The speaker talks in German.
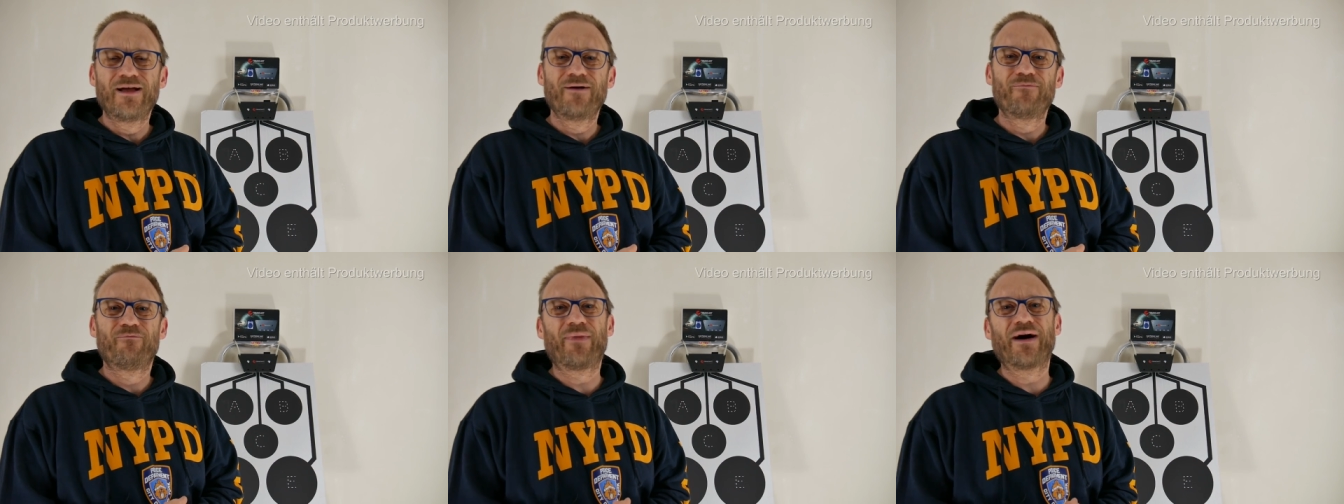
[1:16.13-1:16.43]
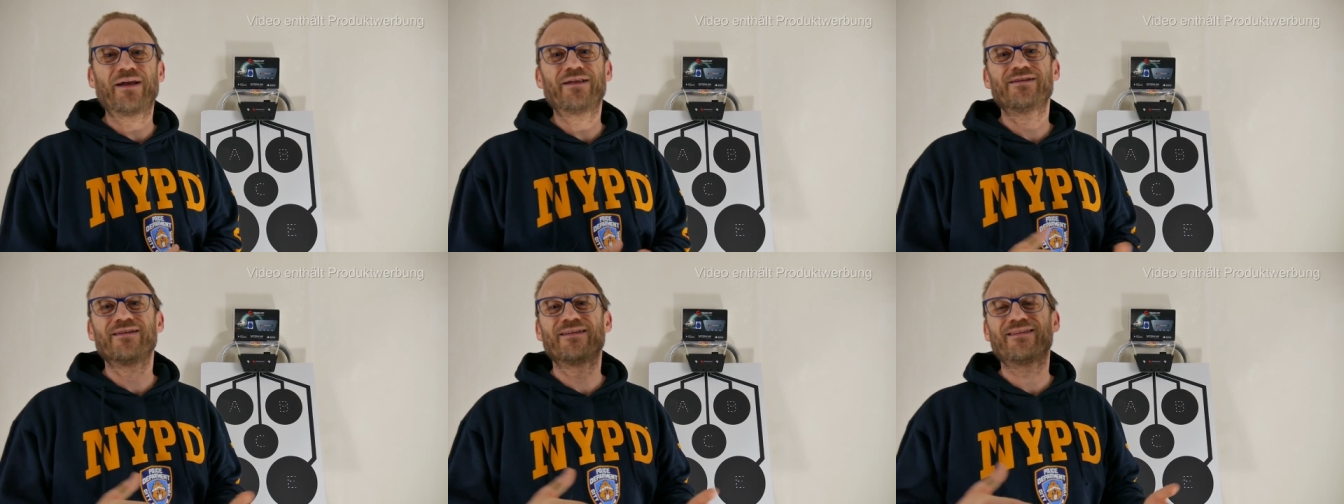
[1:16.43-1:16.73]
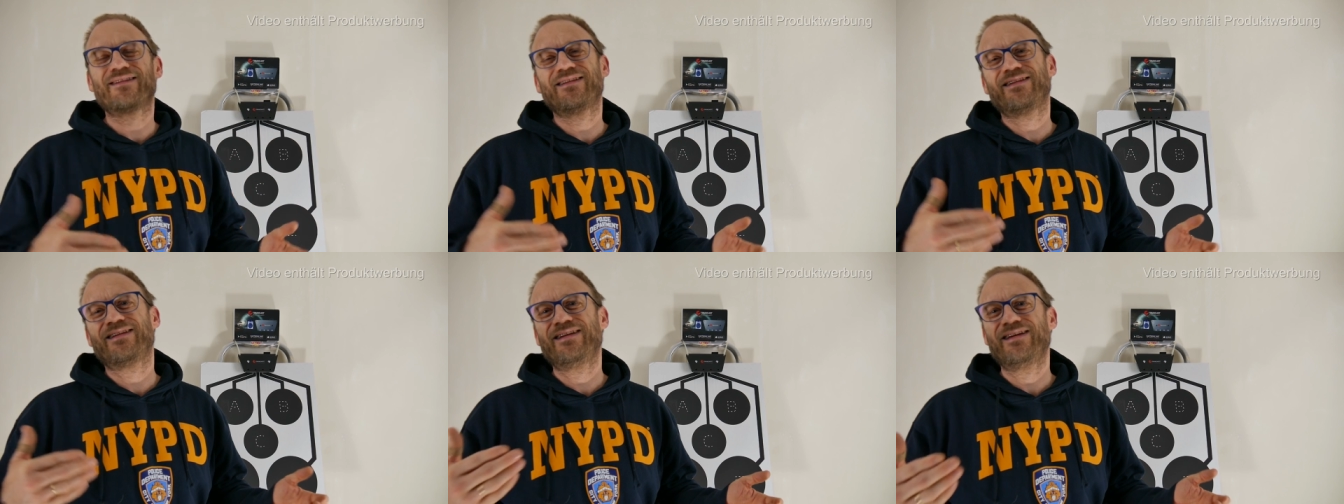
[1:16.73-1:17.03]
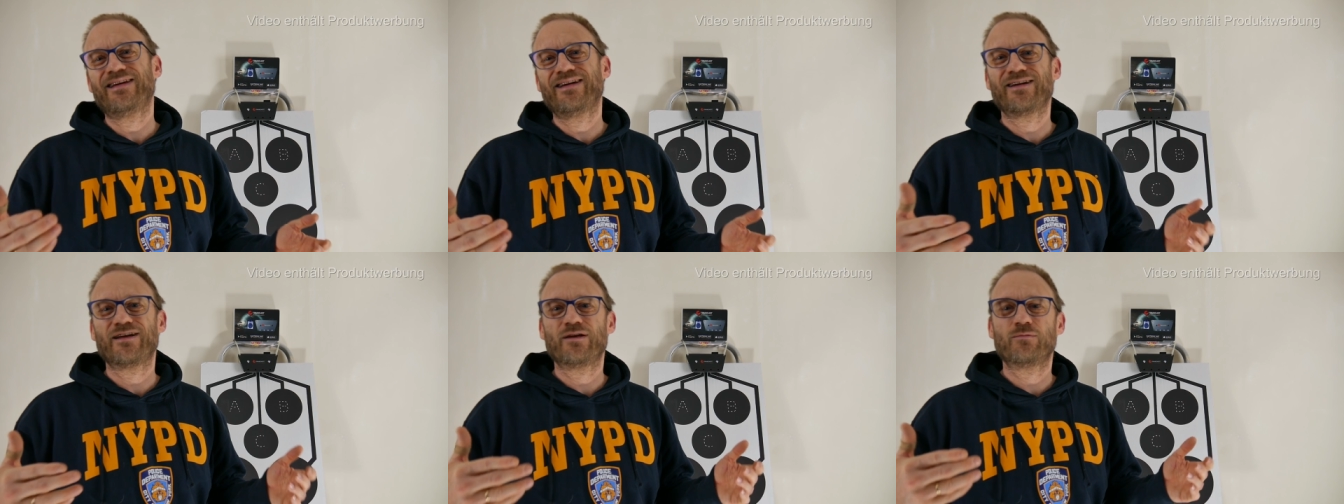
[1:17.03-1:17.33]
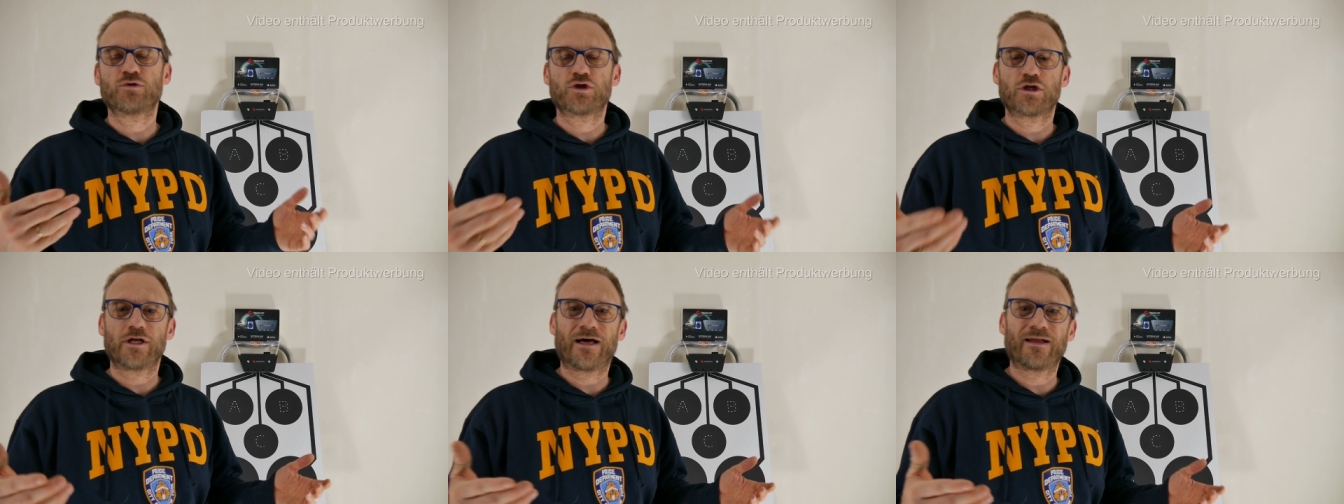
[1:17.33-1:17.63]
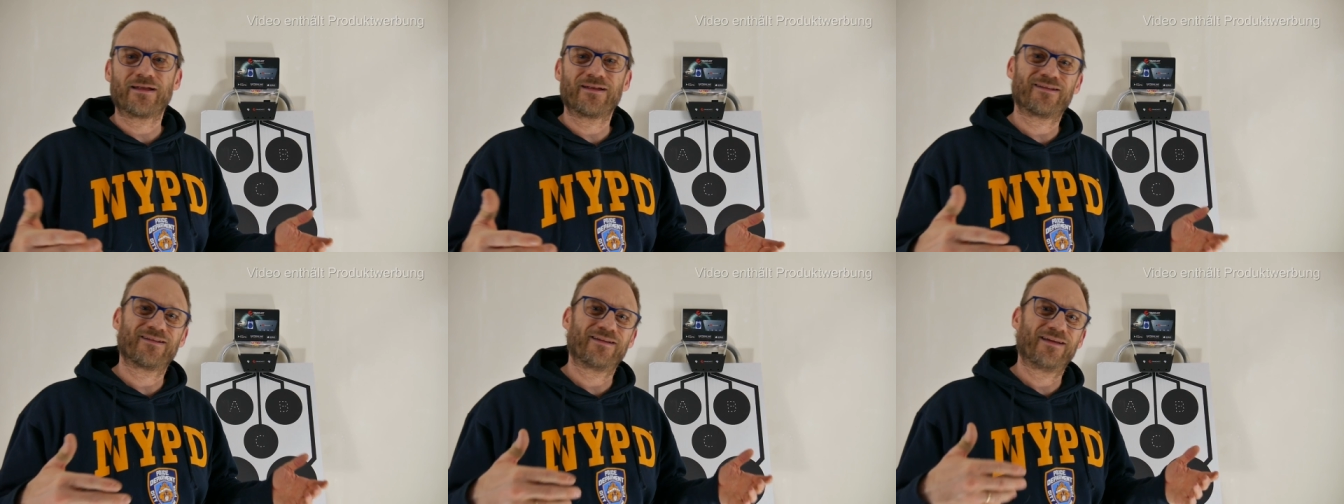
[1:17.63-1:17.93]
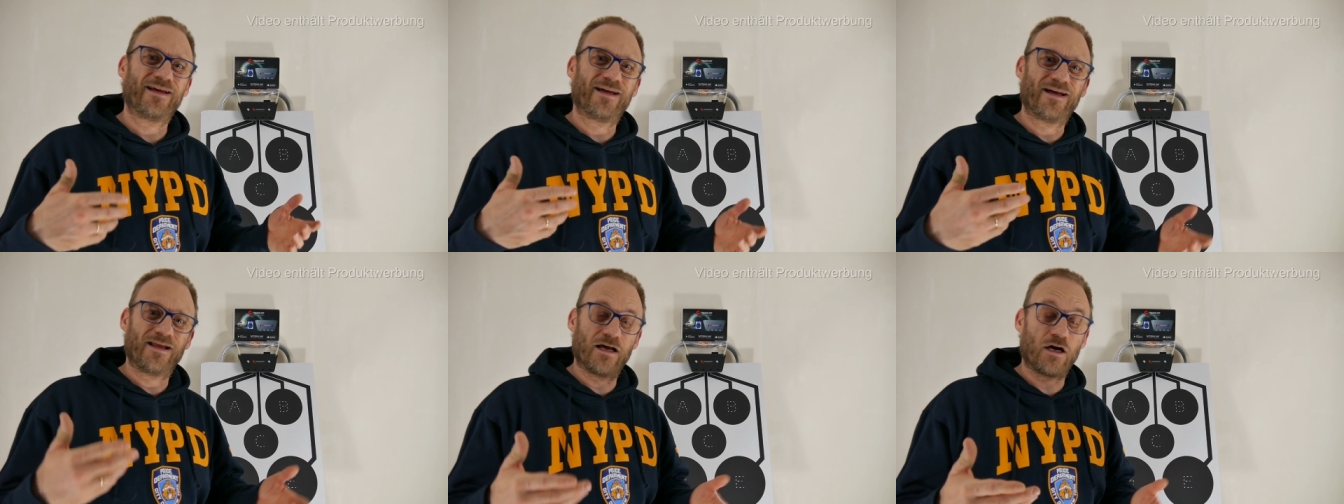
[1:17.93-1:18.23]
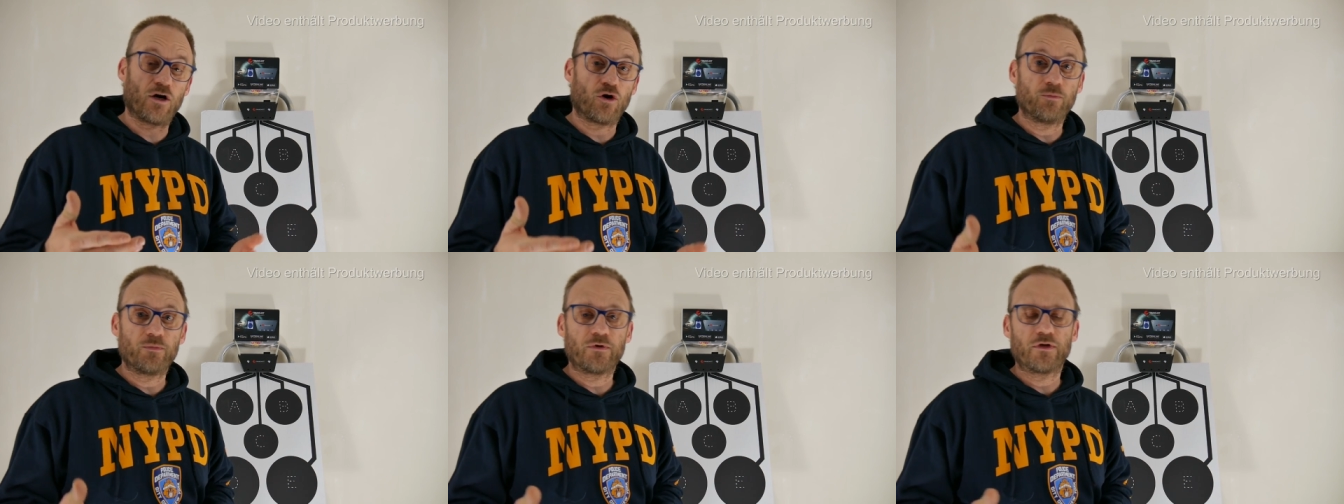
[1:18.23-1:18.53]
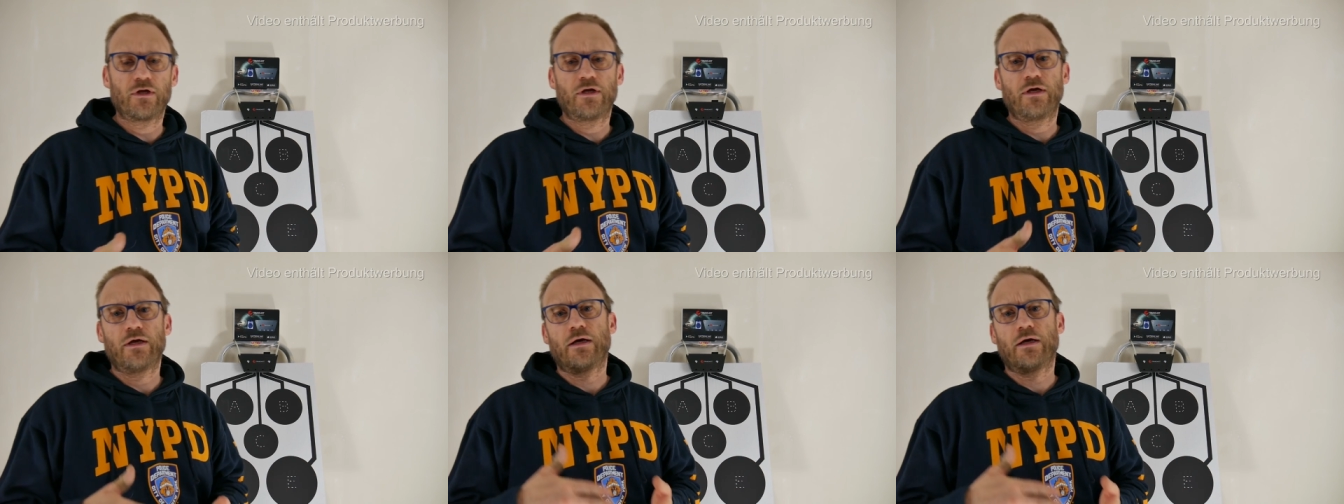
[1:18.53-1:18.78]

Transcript: manche sind hier im Schland erlaubt,